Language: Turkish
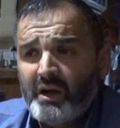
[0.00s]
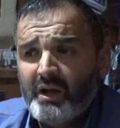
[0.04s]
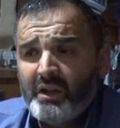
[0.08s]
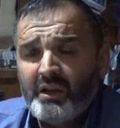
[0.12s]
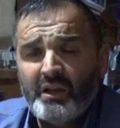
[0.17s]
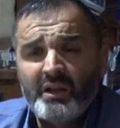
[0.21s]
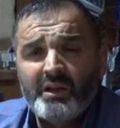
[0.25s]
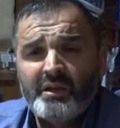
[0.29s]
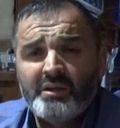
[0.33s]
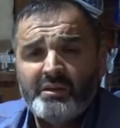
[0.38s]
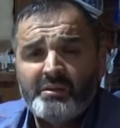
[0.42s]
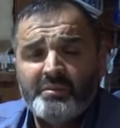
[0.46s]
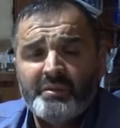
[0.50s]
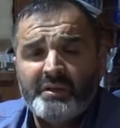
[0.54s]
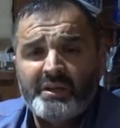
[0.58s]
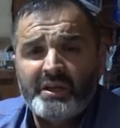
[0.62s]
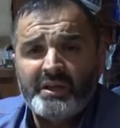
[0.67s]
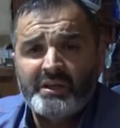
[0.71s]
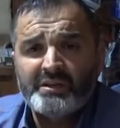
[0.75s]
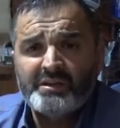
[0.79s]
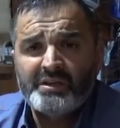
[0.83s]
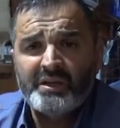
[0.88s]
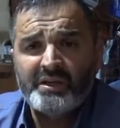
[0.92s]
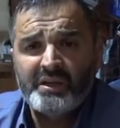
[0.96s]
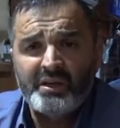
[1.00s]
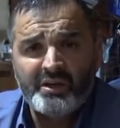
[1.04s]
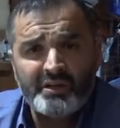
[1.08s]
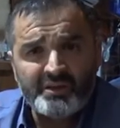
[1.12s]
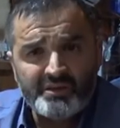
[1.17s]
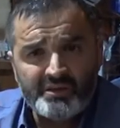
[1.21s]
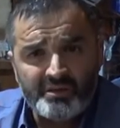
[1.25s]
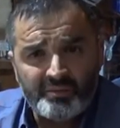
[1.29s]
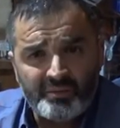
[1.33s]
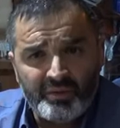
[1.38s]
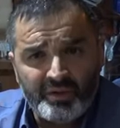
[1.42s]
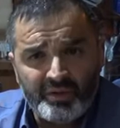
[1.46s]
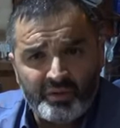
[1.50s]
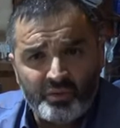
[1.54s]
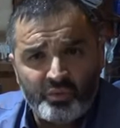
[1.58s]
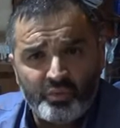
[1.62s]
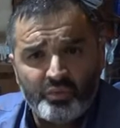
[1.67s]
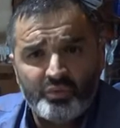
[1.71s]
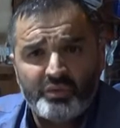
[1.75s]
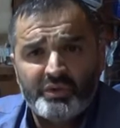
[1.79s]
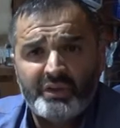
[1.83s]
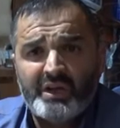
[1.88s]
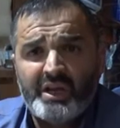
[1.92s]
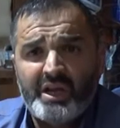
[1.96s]
Allah nasip ederse yakın zamanda
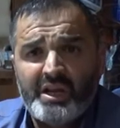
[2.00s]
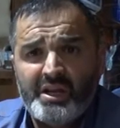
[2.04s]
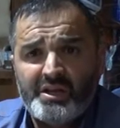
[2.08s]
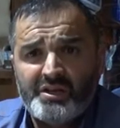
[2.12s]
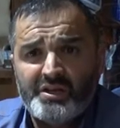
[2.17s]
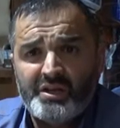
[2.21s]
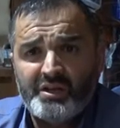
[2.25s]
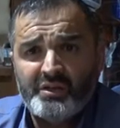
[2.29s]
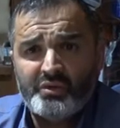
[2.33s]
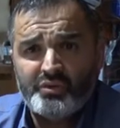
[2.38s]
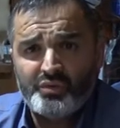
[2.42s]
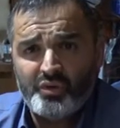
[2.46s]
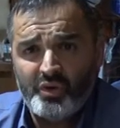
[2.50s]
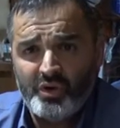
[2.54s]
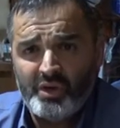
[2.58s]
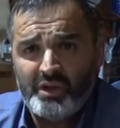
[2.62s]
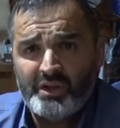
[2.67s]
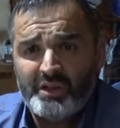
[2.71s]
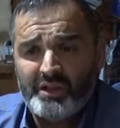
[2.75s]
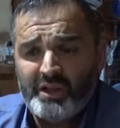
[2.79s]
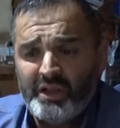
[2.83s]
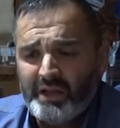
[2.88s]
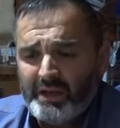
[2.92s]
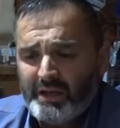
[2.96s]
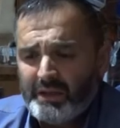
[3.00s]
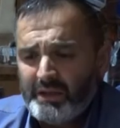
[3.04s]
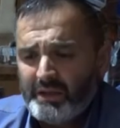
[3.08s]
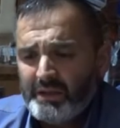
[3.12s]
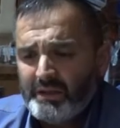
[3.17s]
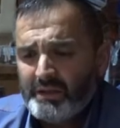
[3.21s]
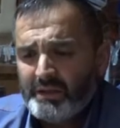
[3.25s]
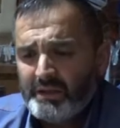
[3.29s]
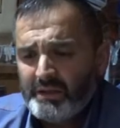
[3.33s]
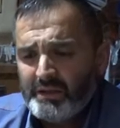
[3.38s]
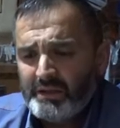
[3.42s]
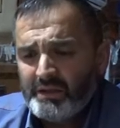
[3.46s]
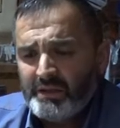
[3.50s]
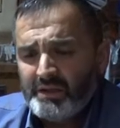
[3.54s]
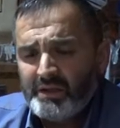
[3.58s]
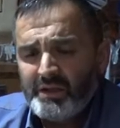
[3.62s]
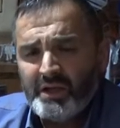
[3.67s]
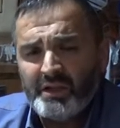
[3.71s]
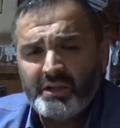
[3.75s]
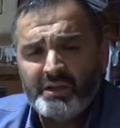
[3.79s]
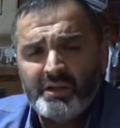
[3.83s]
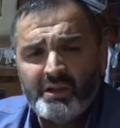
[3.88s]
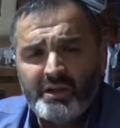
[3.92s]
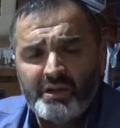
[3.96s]
onun da geleceğini söylediler.
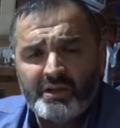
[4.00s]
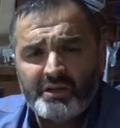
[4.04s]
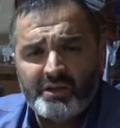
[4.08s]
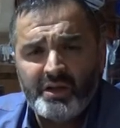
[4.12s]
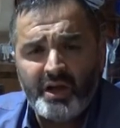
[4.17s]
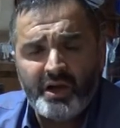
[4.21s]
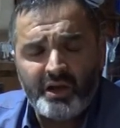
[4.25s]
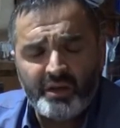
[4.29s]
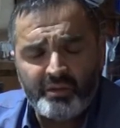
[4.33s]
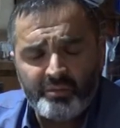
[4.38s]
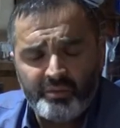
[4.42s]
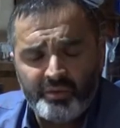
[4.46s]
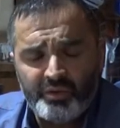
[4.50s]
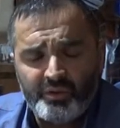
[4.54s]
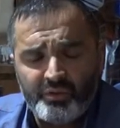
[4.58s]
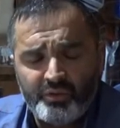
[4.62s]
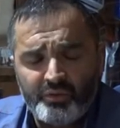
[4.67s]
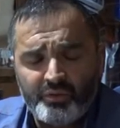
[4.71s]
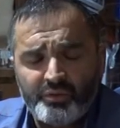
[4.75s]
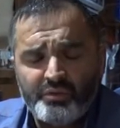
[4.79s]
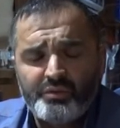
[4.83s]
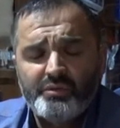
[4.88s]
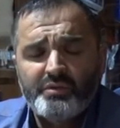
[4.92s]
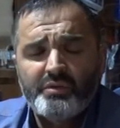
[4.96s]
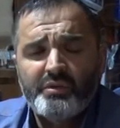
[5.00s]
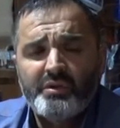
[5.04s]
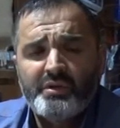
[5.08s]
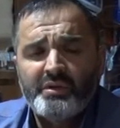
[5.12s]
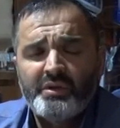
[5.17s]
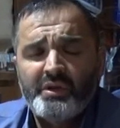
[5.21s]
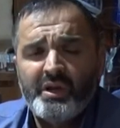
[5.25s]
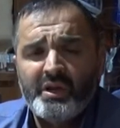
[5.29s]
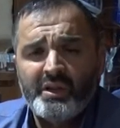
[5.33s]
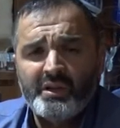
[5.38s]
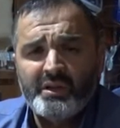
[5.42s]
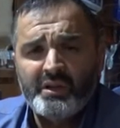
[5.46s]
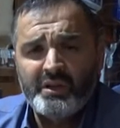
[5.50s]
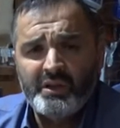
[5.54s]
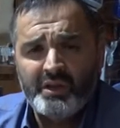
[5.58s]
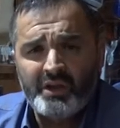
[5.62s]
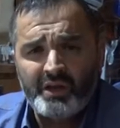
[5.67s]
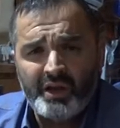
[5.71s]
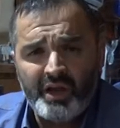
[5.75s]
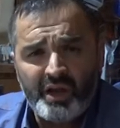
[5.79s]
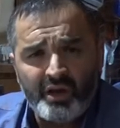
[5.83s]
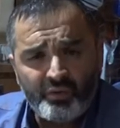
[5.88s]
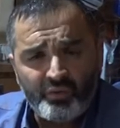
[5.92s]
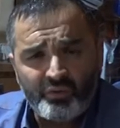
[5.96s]
Yetkililer takip ediyoruz.
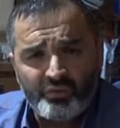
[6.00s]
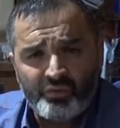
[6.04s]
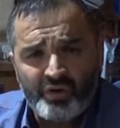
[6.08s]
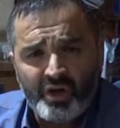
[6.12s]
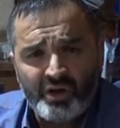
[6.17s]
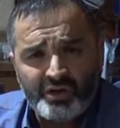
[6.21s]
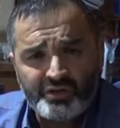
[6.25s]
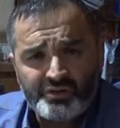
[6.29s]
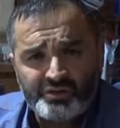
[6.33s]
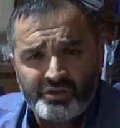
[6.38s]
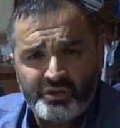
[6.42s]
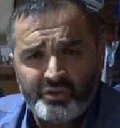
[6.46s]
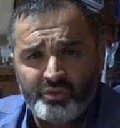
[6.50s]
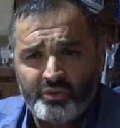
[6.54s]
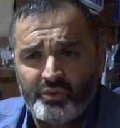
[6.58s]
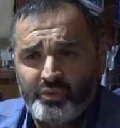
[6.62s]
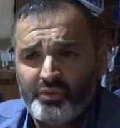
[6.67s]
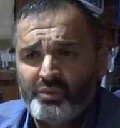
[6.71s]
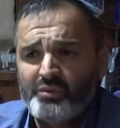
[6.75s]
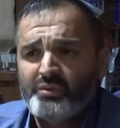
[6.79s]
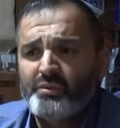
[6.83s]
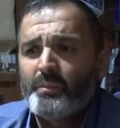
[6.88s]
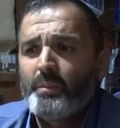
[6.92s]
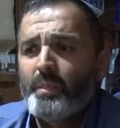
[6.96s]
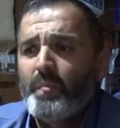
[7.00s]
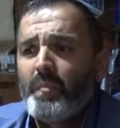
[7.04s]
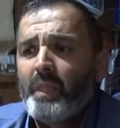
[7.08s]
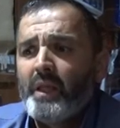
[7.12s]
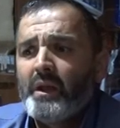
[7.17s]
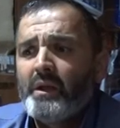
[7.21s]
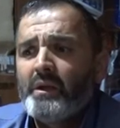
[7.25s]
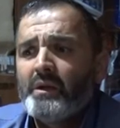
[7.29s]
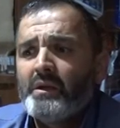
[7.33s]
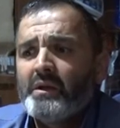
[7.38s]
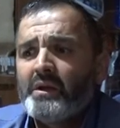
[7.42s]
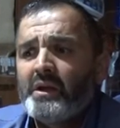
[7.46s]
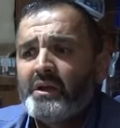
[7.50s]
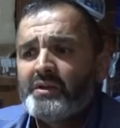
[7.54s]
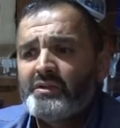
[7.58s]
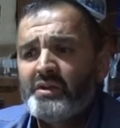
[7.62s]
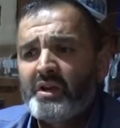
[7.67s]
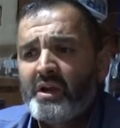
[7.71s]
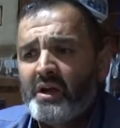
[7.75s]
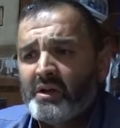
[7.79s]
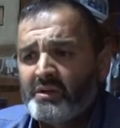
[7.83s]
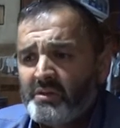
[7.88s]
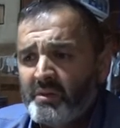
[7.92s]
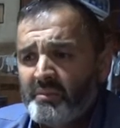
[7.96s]
Yetkilileri her gün rahatsız ediyoruz.
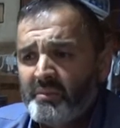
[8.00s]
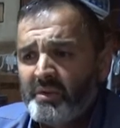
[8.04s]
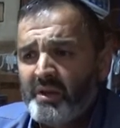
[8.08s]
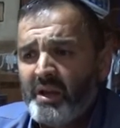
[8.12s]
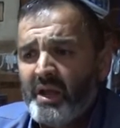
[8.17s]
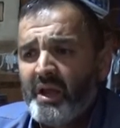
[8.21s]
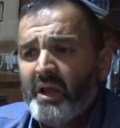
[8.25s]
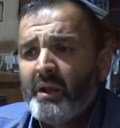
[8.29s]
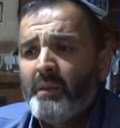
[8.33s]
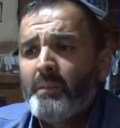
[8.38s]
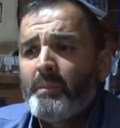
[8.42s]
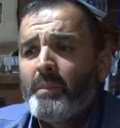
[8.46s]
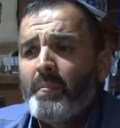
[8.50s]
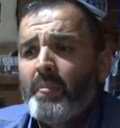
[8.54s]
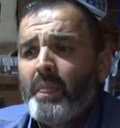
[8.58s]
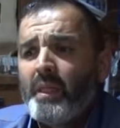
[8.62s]
Geçen akşam yine